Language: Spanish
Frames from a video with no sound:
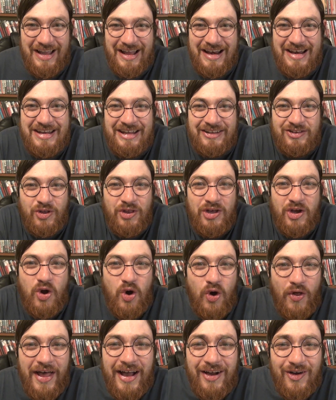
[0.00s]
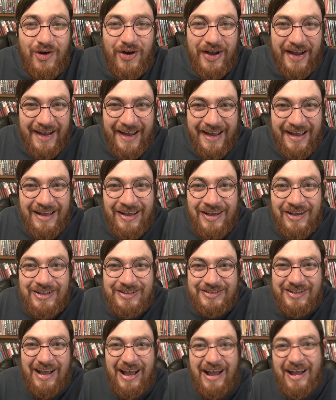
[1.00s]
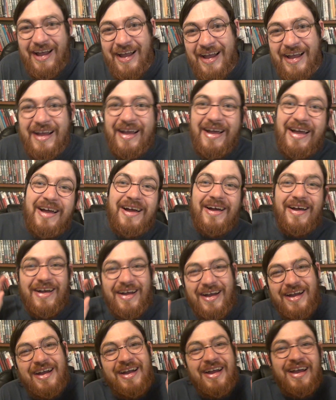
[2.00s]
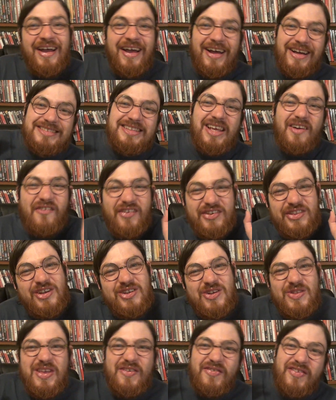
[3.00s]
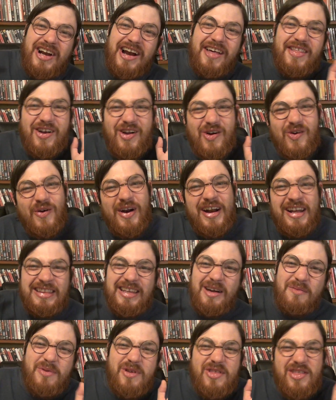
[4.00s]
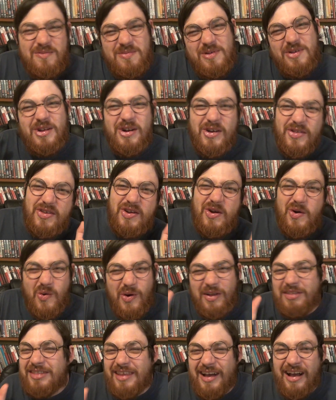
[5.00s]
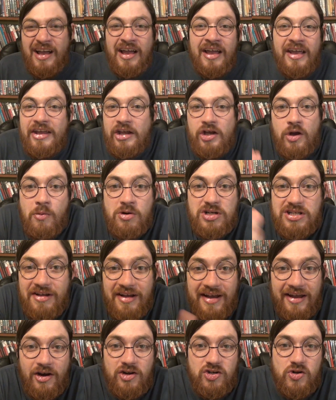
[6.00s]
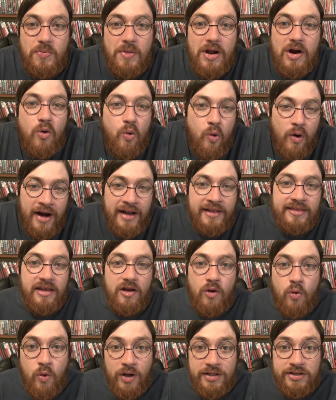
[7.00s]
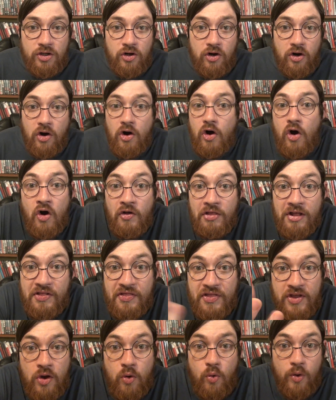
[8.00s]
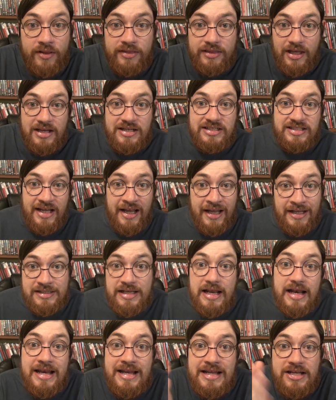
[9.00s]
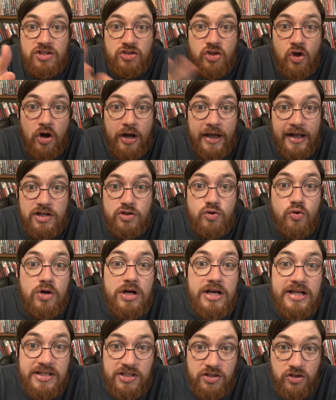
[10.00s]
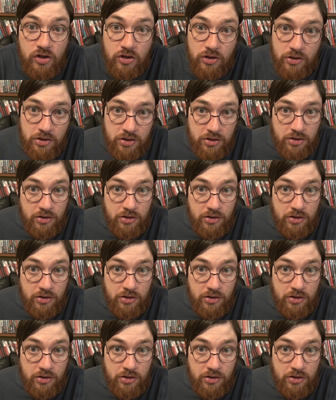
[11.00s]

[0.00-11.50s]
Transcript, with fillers: ¿El nieto de Kodak o qué? O sea, eh, eh, estas fotos son de finales de los 40 principios de los 50. ¿Y cómo sabes que no son del 44 o del 56? Listo, que eres un listo.